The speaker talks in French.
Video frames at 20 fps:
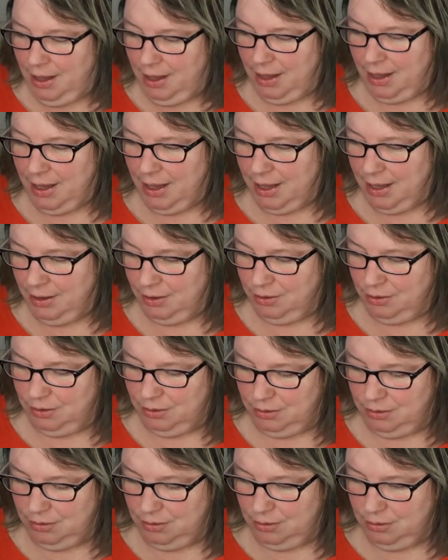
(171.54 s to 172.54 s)
Et
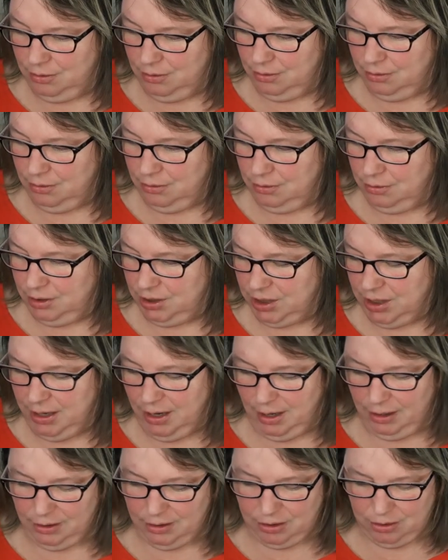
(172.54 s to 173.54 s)
euh,
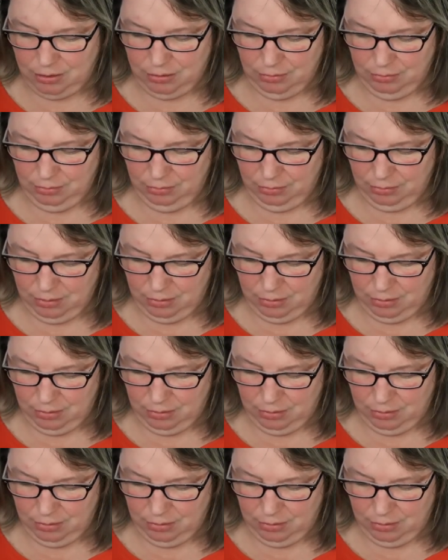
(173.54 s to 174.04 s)
chez Action,